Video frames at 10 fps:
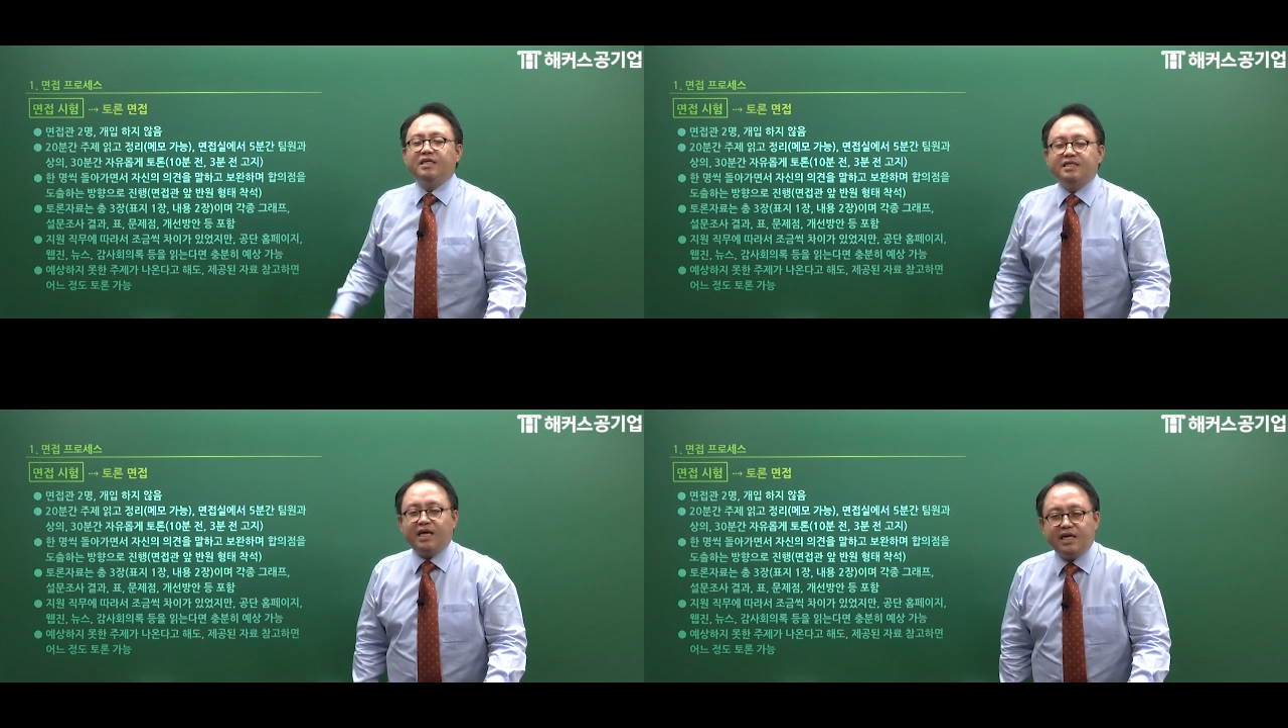
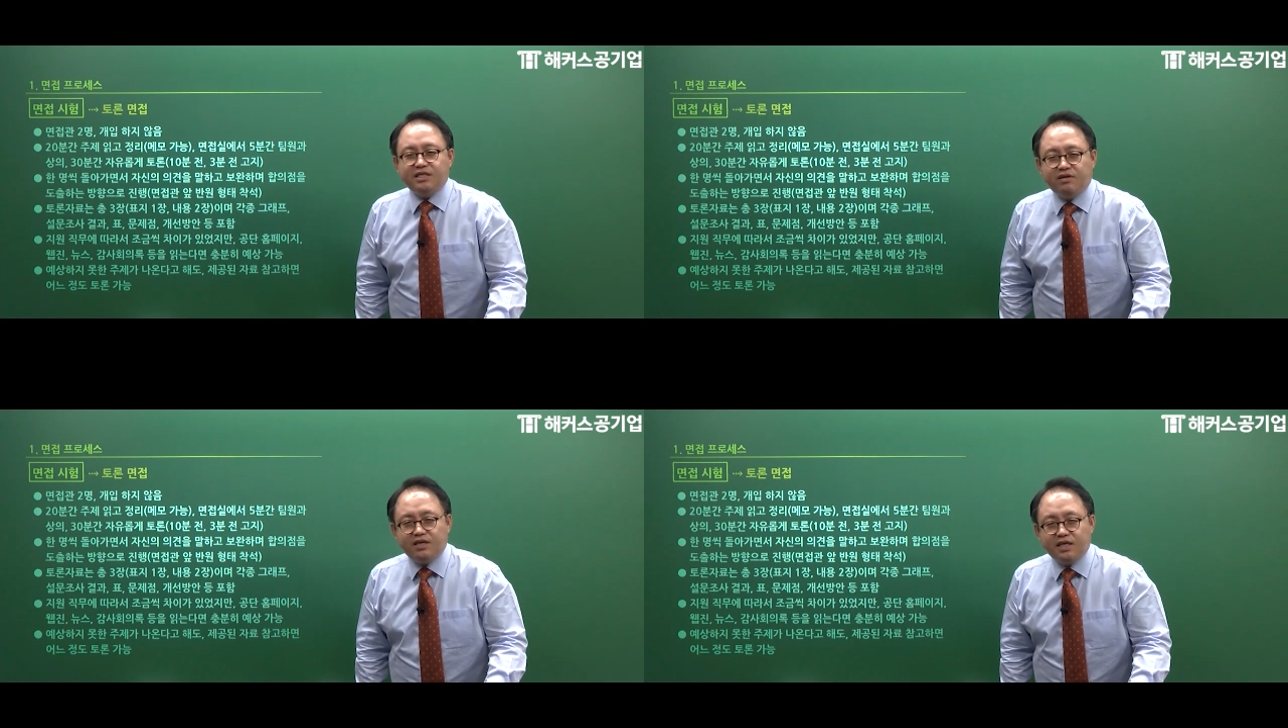
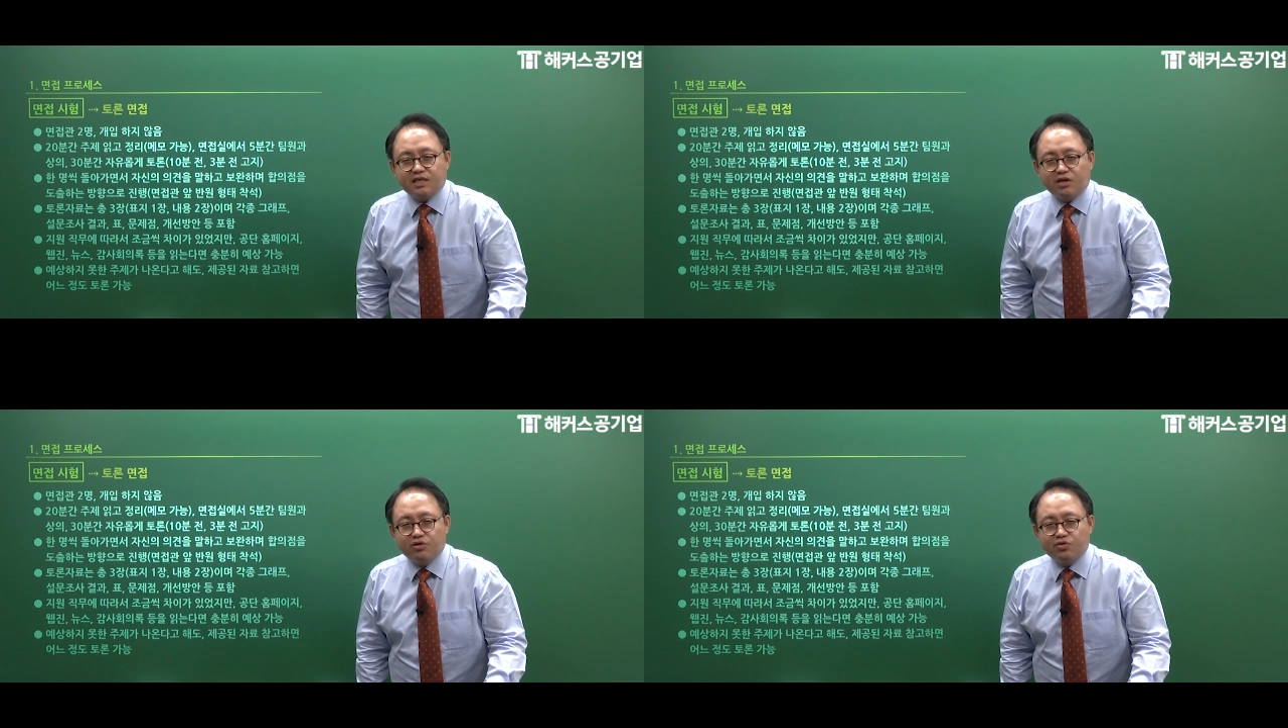사전의
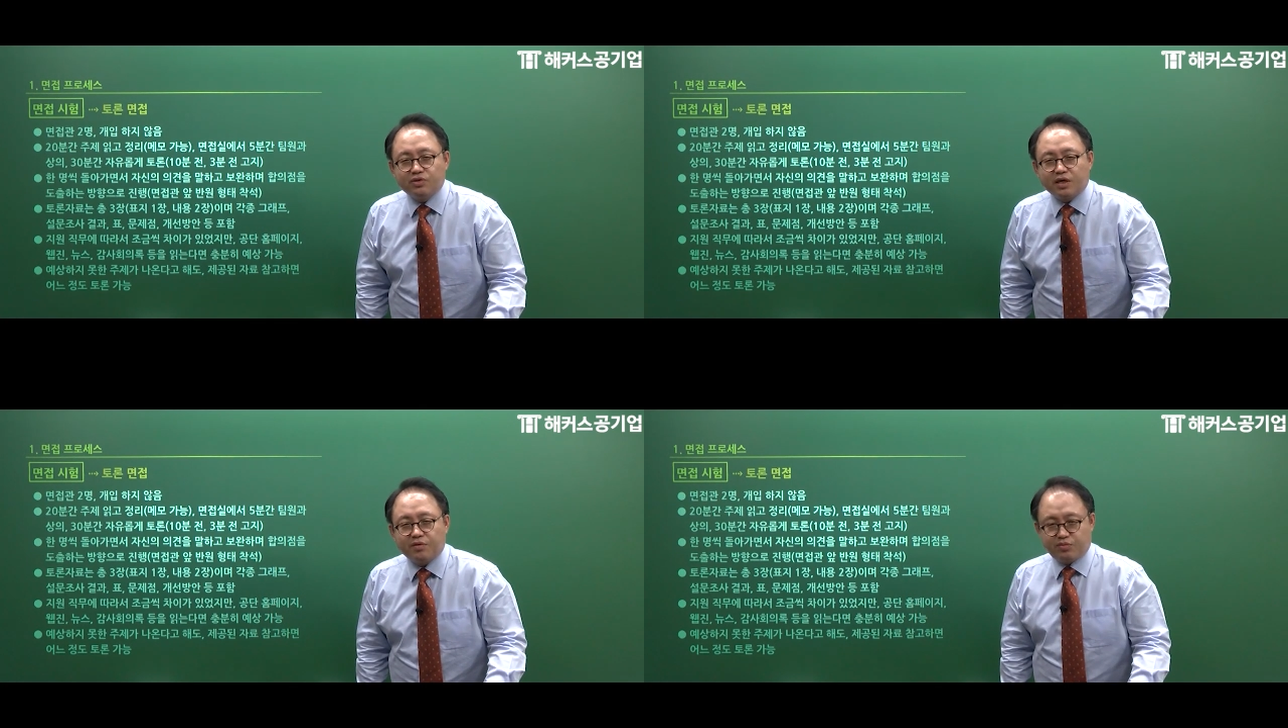자료
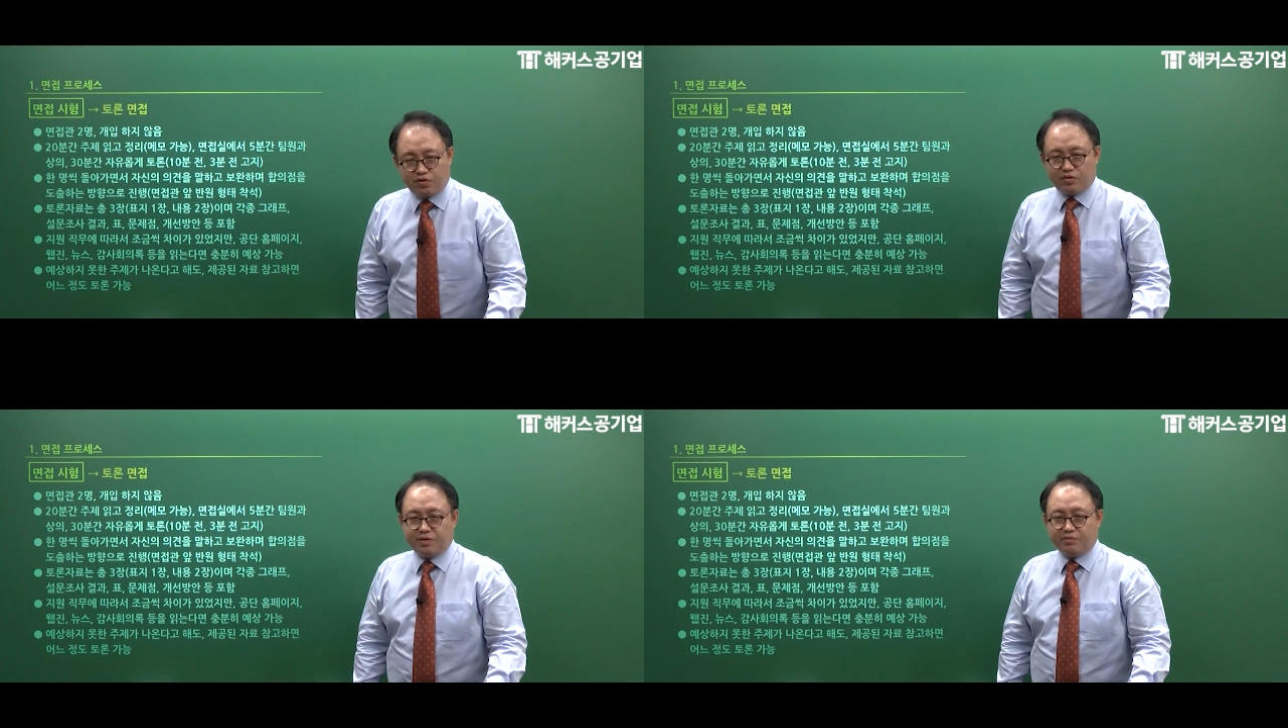조사가
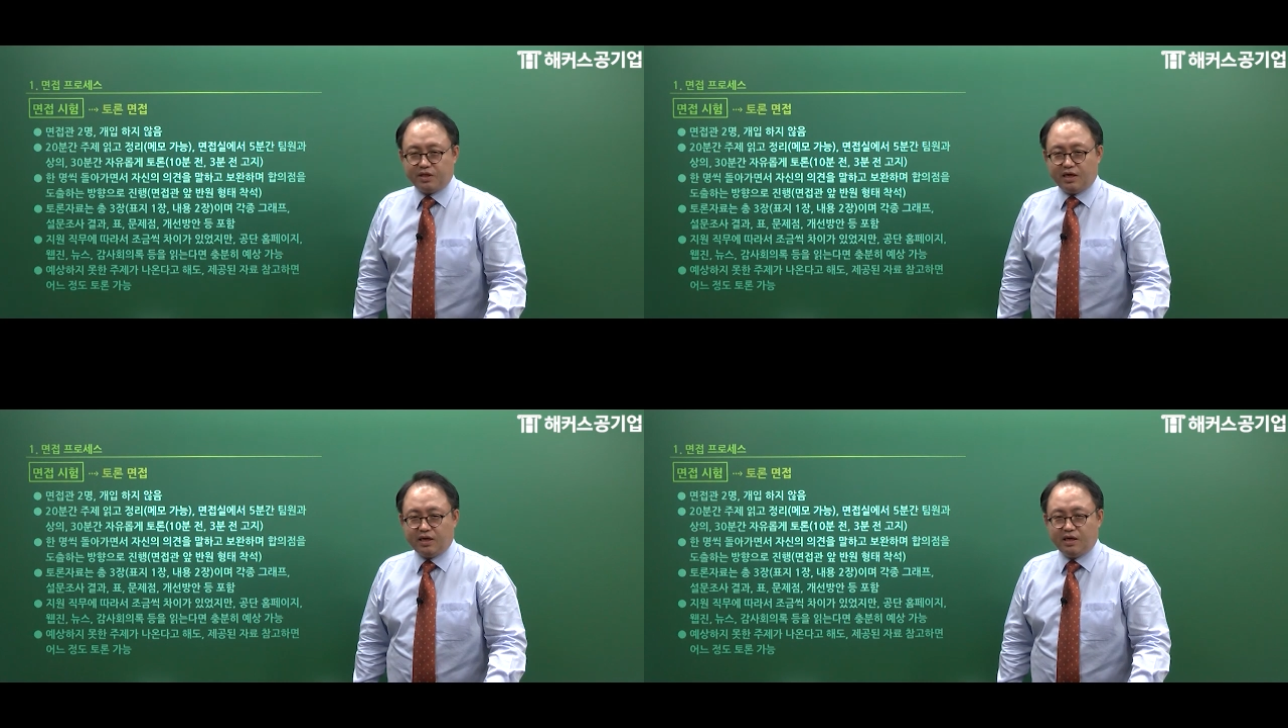
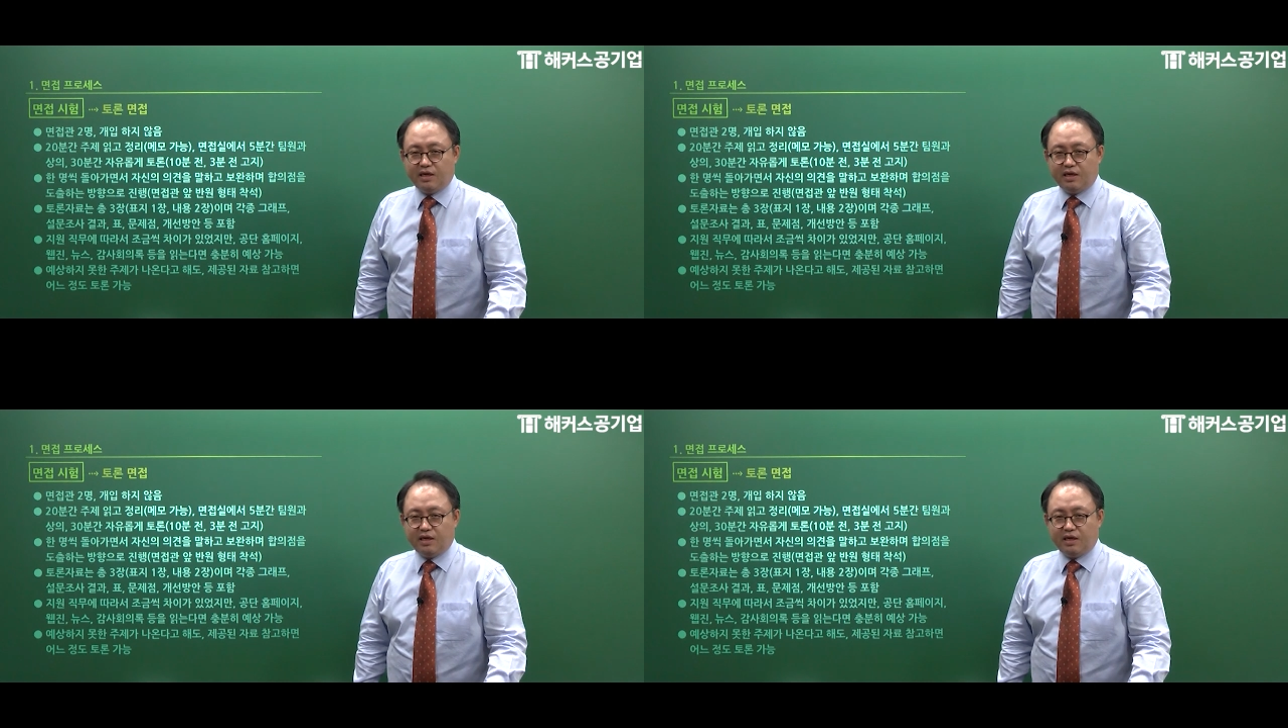필요합니다.